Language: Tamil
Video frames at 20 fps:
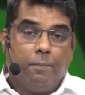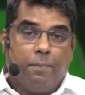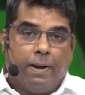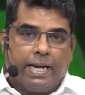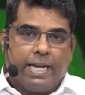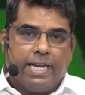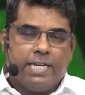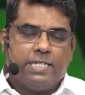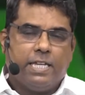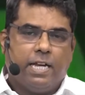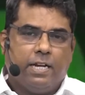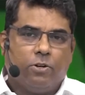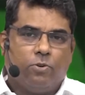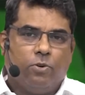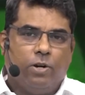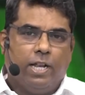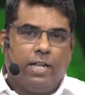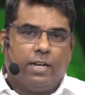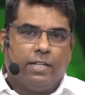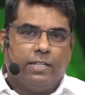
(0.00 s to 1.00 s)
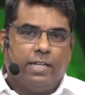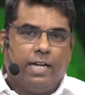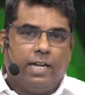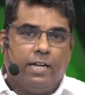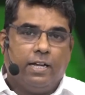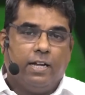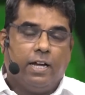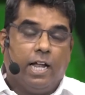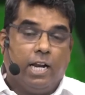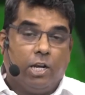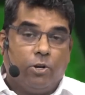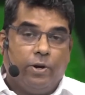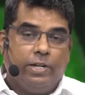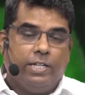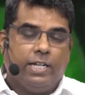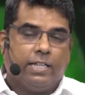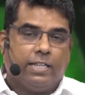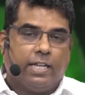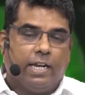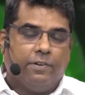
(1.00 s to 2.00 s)
பாகிஸ்தானுக்குள்ளே இருந்த
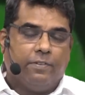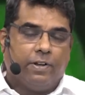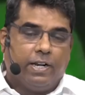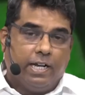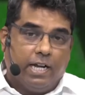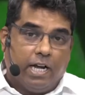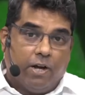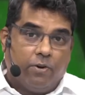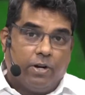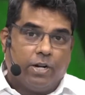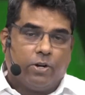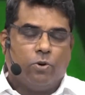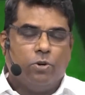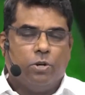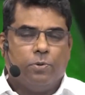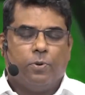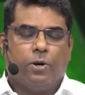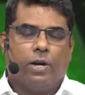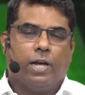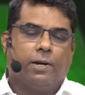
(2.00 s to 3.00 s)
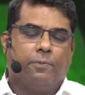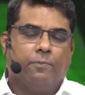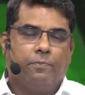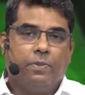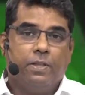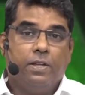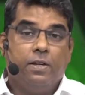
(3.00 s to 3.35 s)
அல்கொய்தா தலைவரை அவங்க கொண்டு போனாங்க